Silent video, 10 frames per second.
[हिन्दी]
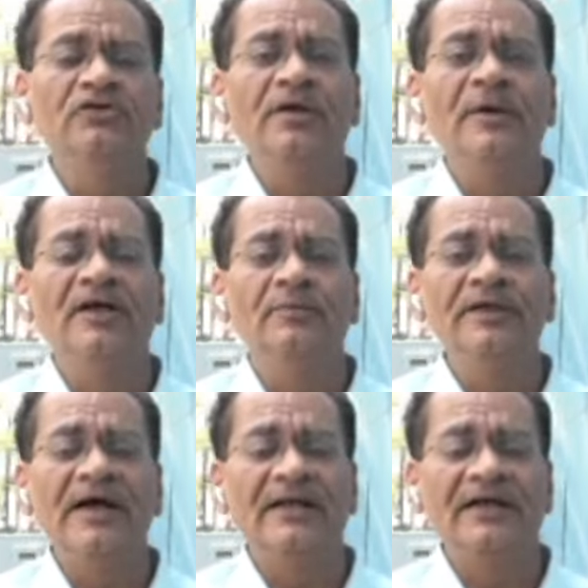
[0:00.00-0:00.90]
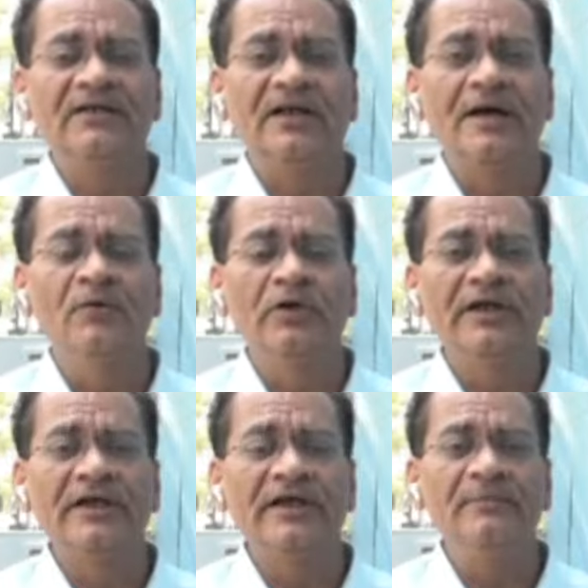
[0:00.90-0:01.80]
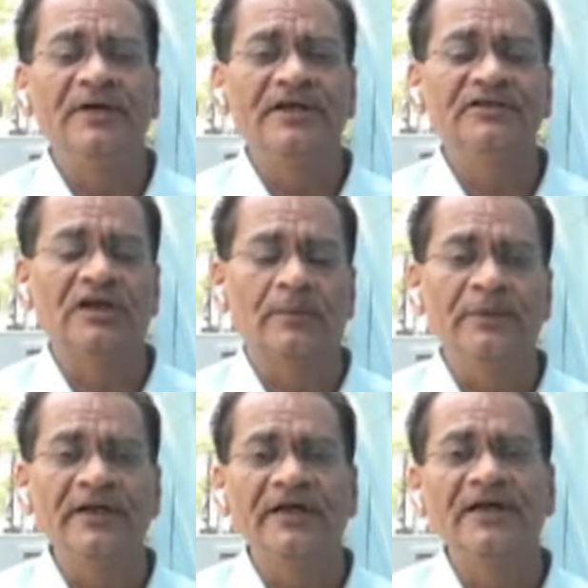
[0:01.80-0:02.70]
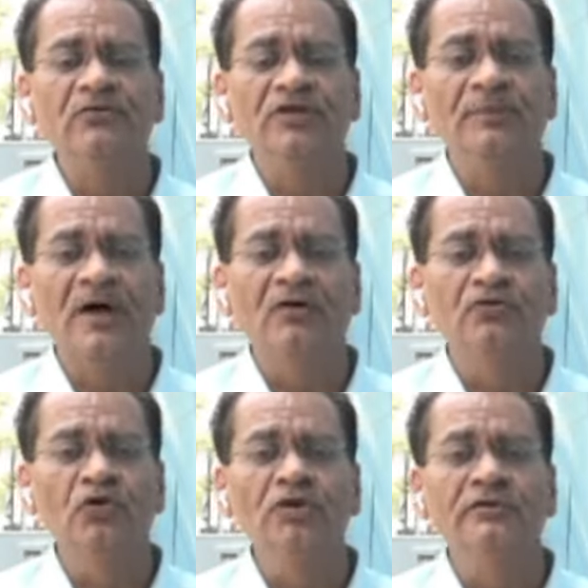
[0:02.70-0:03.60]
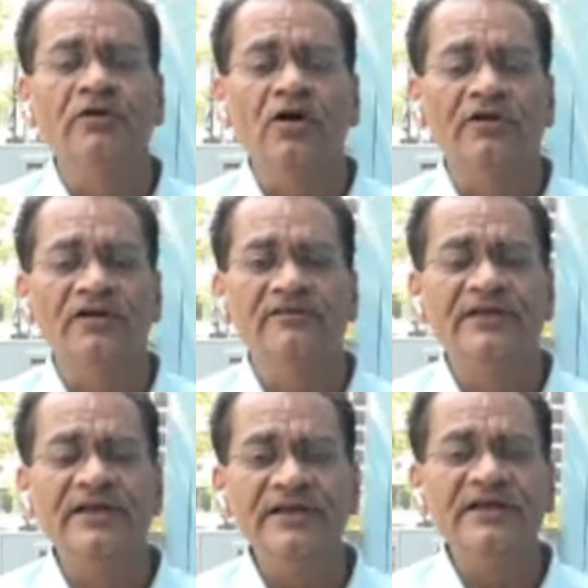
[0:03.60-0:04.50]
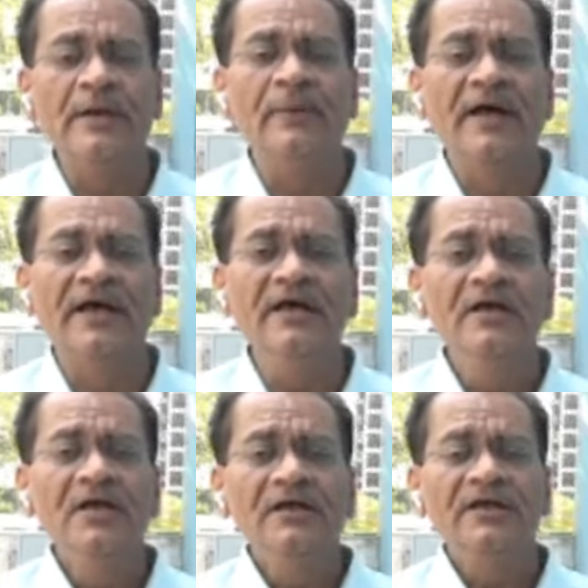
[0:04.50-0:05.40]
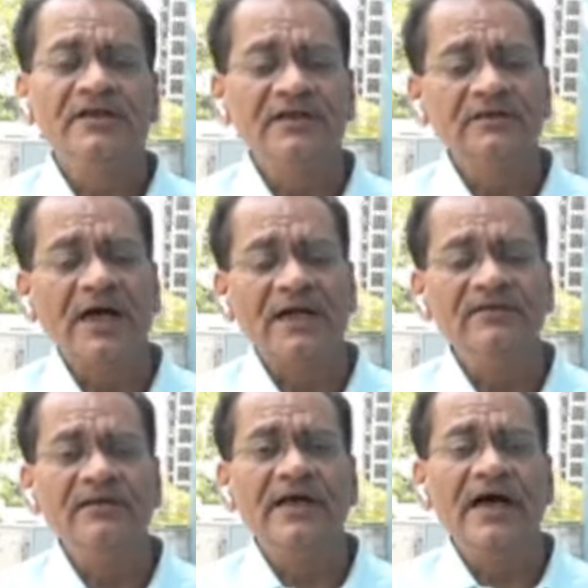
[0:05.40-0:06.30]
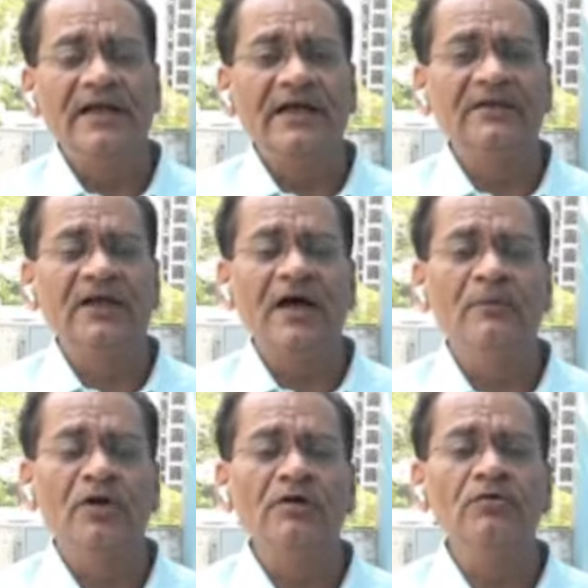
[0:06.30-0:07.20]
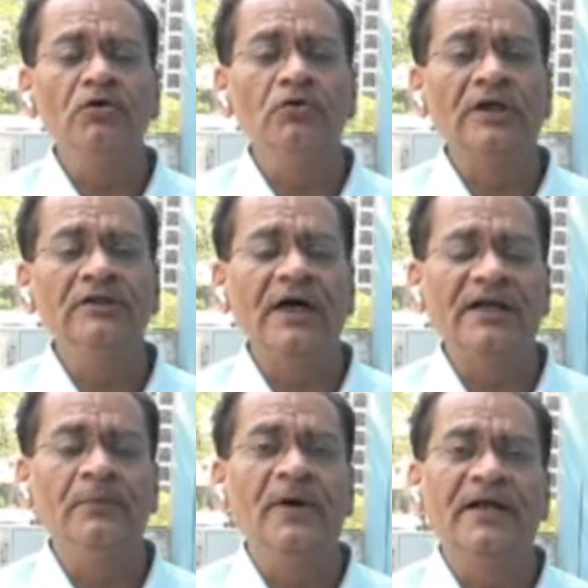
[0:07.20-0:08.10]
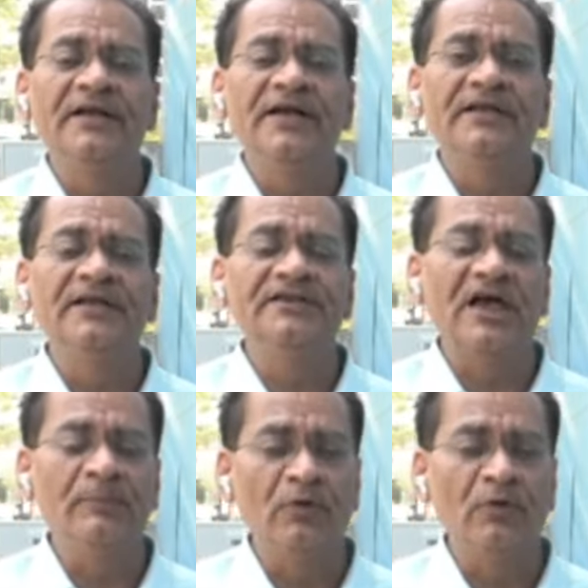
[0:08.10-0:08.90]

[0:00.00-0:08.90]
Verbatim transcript: बाद में हालात ख़राब होने लगे मरीज तड़पने लगे उसके बावजूद डॉक्टर्स ये नहीं कह पाए कि किस कारण से ये हालात ख़राब हो रहे हैं उनको तुरंत आनंद फान के अंदर जयपुर